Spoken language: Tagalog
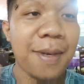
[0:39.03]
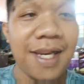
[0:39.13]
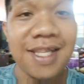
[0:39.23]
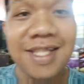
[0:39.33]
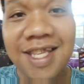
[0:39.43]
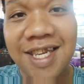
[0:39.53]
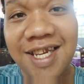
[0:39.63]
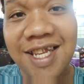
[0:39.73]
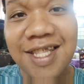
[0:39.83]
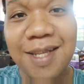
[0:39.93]
malitay
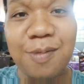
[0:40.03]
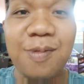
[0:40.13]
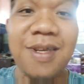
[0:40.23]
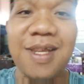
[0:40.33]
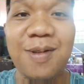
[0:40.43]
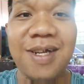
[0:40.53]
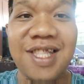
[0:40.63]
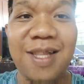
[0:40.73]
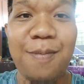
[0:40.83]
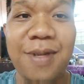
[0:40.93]
na natin muna yung
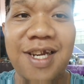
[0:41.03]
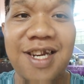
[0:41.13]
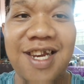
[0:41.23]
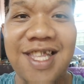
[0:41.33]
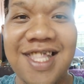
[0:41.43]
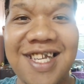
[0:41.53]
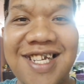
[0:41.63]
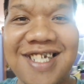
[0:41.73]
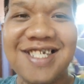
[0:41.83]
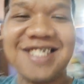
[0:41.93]
ating
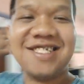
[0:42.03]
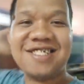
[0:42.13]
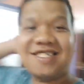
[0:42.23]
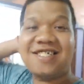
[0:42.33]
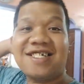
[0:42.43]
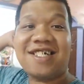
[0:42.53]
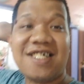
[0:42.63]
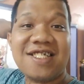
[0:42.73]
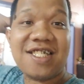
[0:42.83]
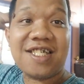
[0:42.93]
pananalita
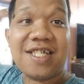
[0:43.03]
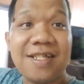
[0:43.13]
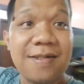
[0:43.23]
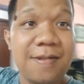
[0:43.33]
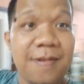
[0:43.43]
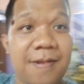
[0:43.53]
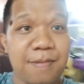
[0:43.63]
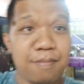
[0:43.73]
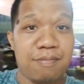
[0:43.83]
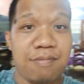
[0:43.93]
kasi
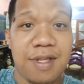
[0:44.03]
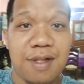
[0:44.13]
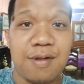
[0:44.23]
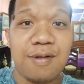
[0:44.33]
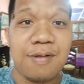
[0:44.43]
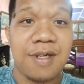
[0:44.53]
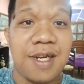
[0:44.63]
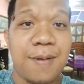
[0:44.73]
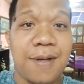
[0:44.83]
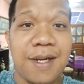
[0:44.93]
may tulog na
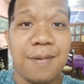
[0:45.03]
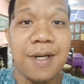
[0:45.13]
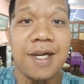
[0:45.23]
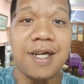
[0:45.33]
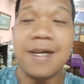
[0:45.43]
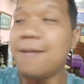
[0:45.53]
naman ang mga